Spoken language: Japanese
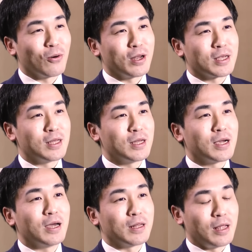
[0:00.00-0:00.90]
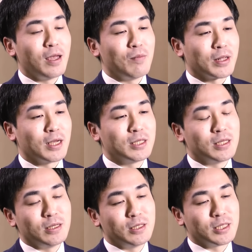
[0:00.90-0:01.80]
から切り替えてまた
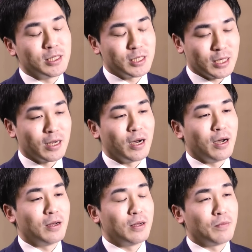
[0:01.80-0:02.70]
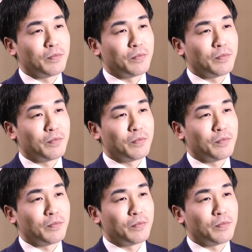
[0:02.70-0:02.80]
一から